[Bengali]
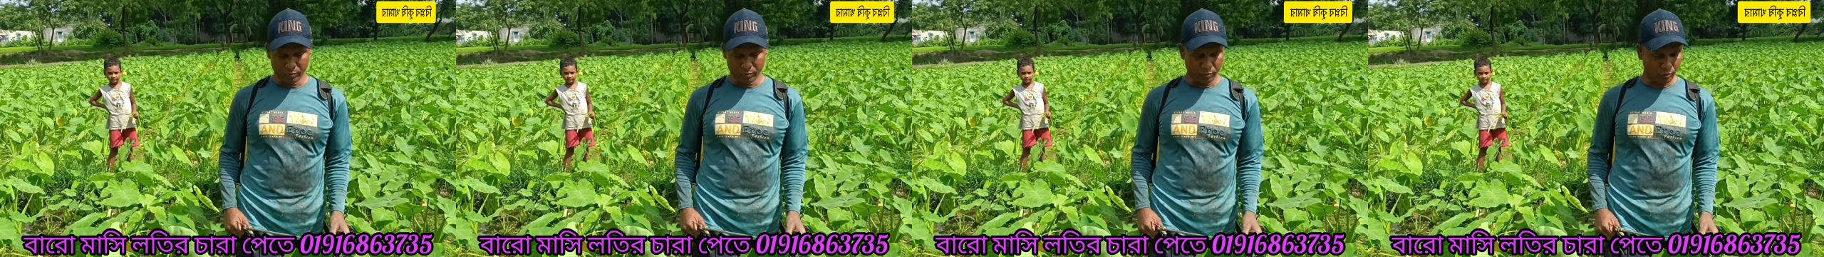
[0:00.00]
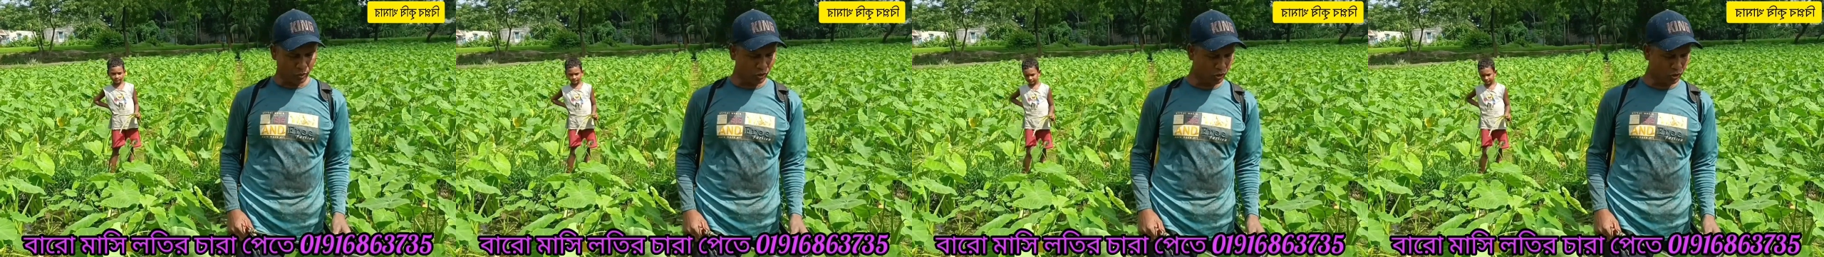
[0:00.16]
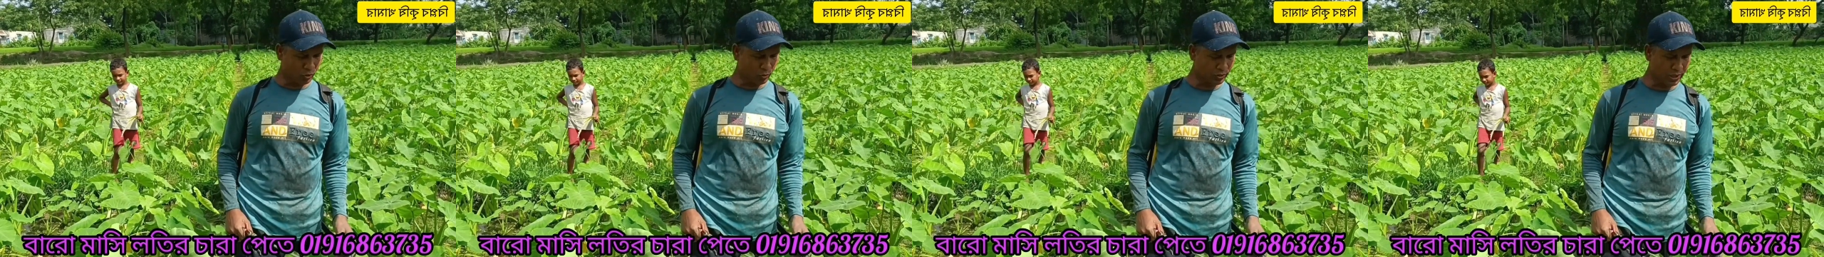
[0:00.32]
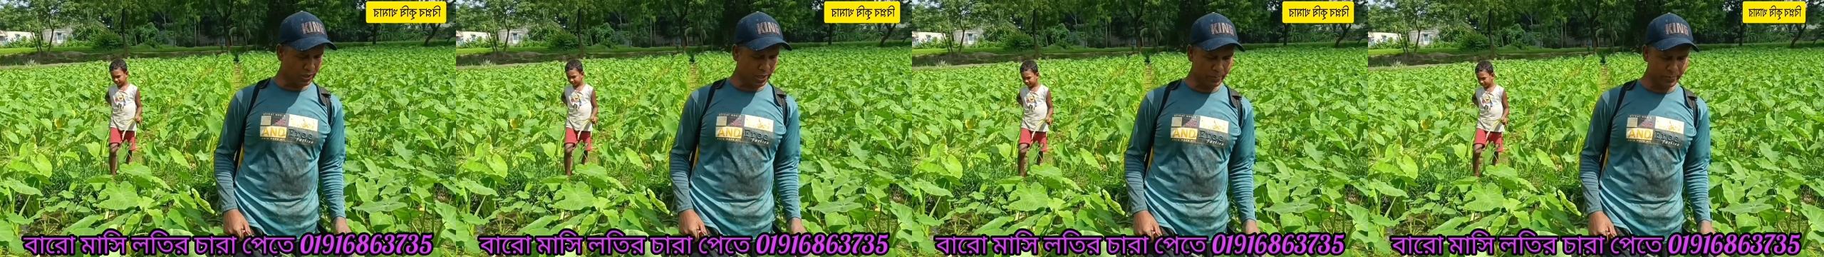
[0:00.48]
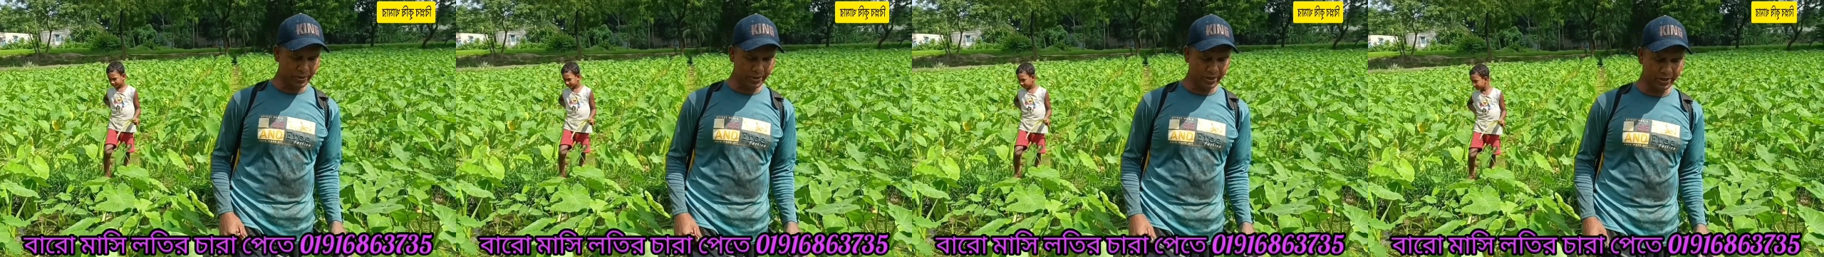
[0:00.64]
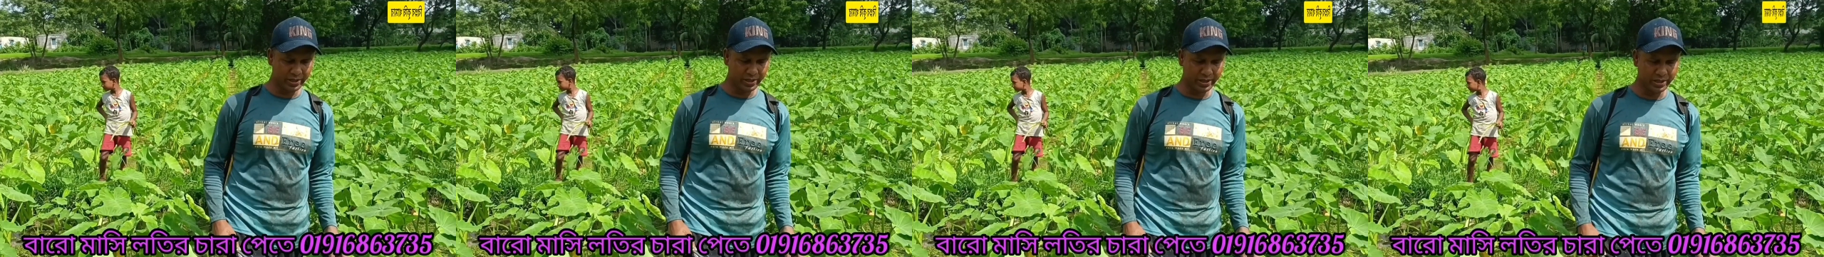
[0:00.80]
প্রথমত
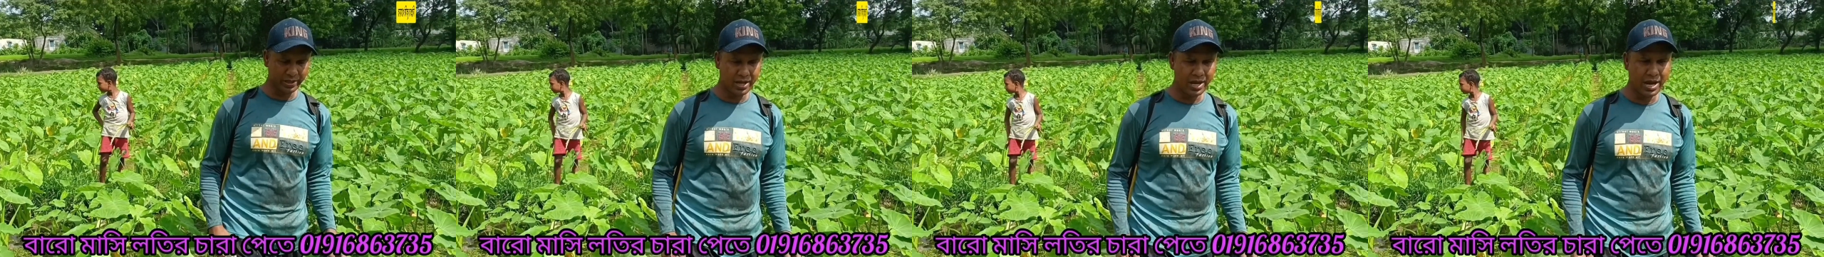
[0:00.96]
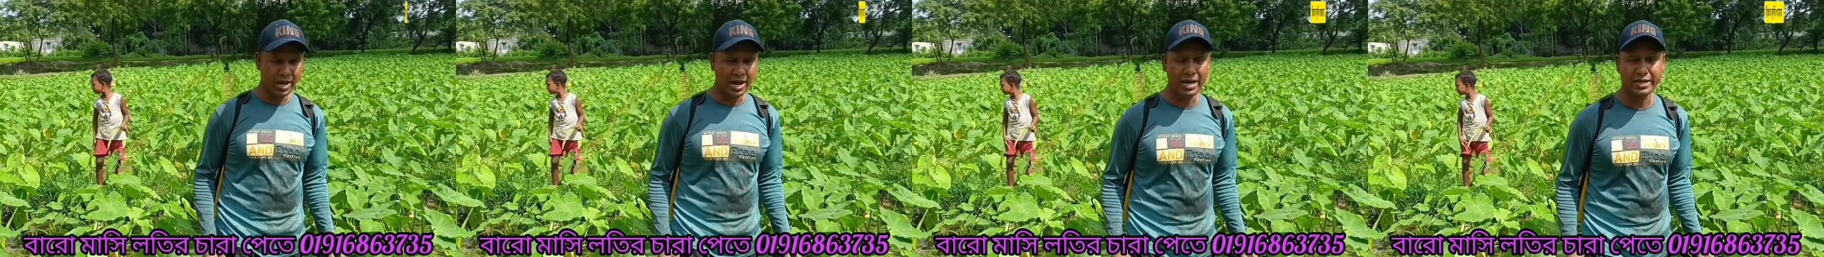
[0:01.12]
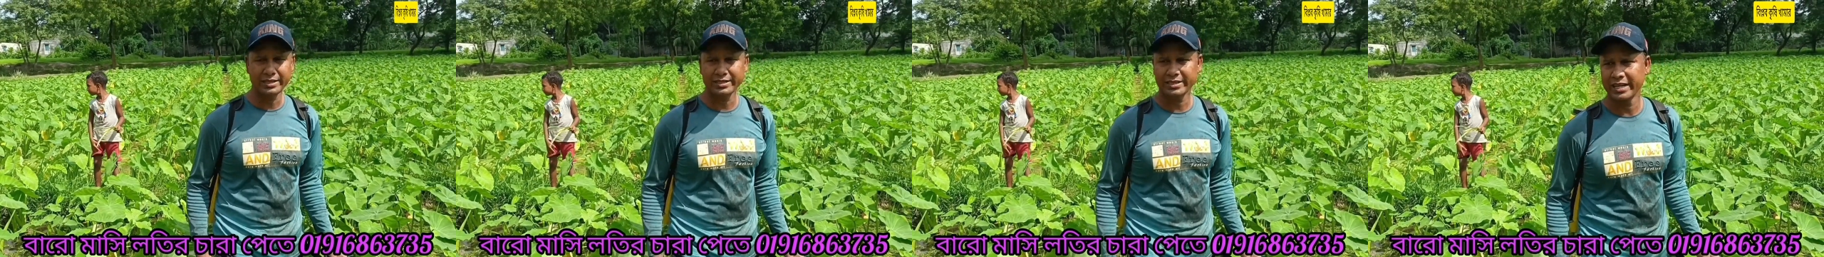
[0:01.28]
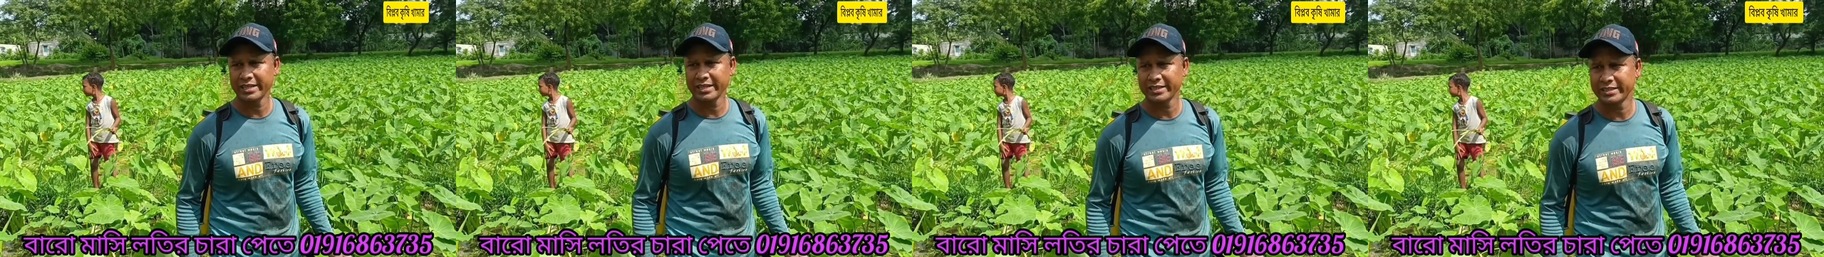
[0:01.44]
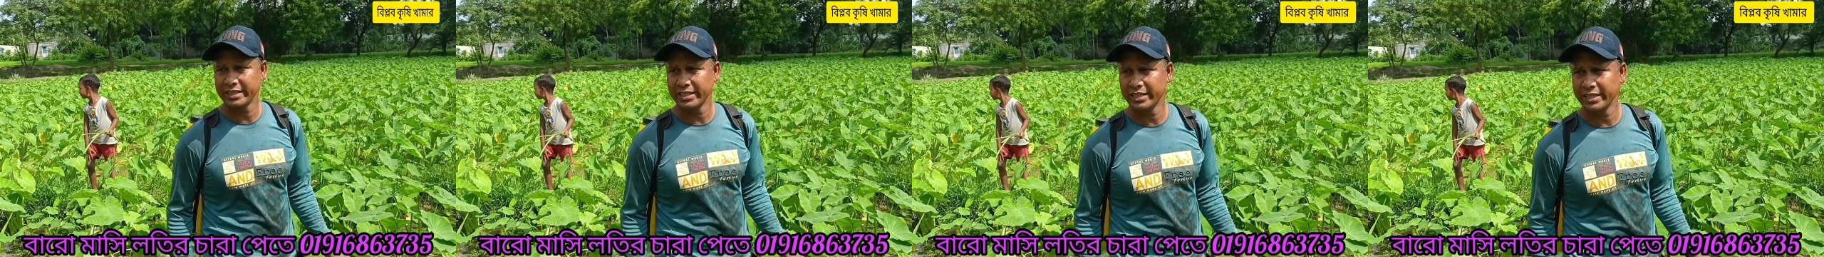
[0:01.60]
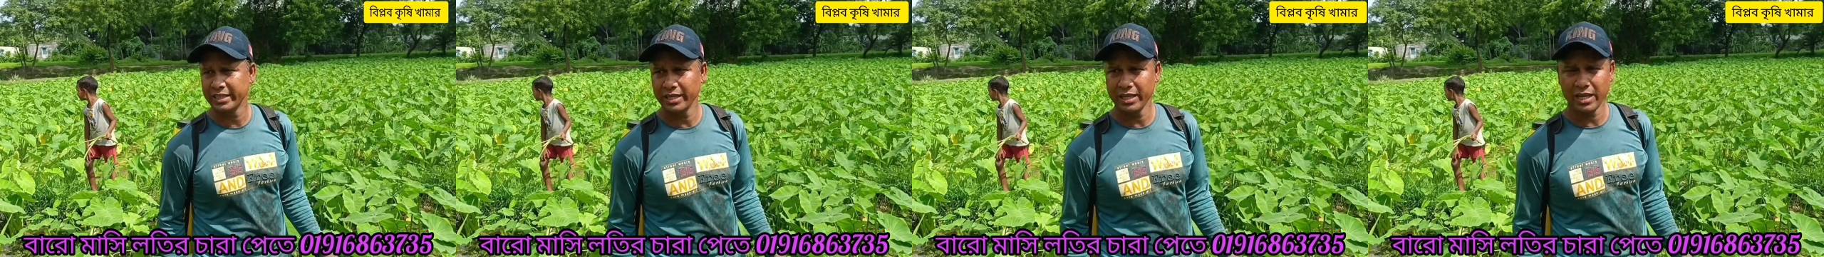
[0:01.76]
আমি আজকে
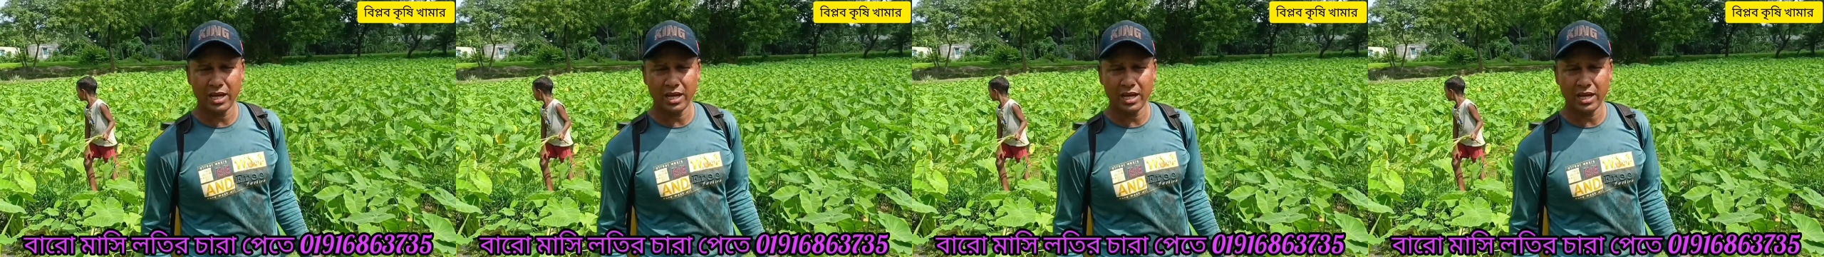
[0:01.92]
আসছি